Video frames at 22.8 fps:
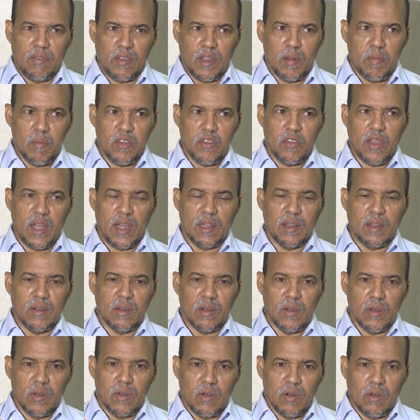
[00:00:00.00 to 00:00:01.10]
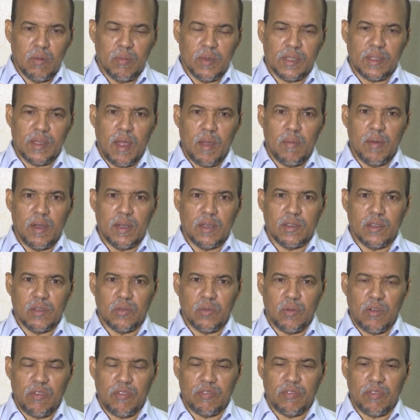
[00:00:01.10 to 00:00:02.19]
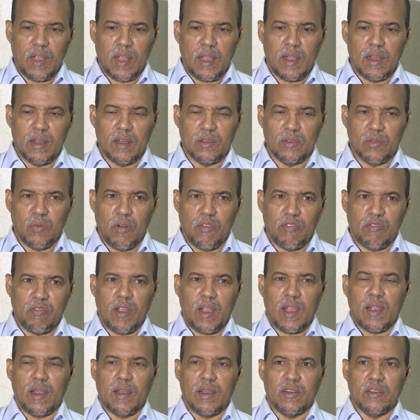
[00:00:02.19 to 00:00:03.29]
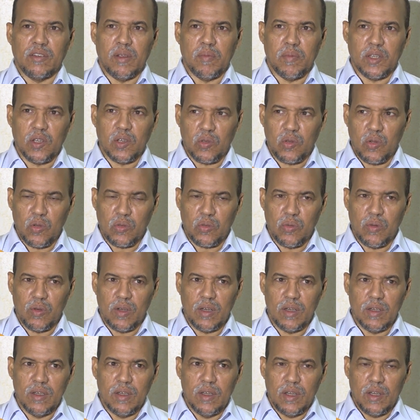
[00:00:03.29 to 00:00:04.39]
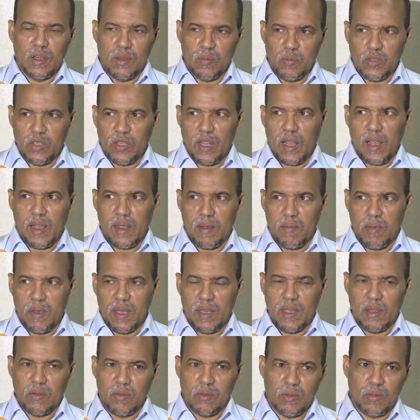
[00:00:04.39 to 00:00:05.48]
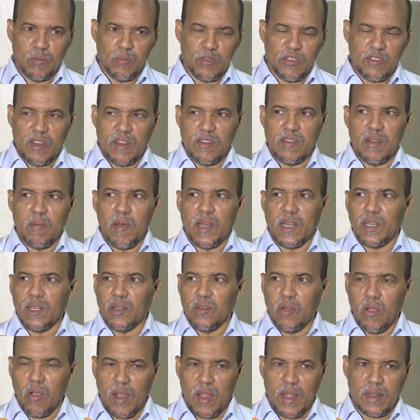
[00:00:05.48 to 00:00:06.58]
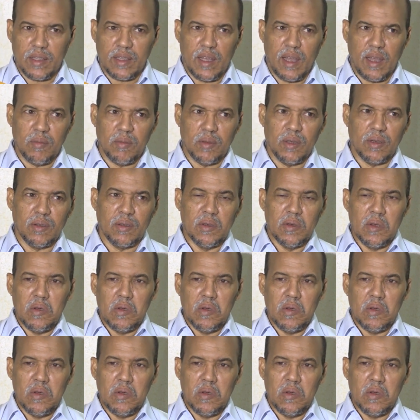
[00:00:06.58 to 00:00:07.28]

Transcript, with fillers: المجال وبالطبع تتوفر توفر جمعيه خطوه للمدربين والمستلزمات الدورات كامله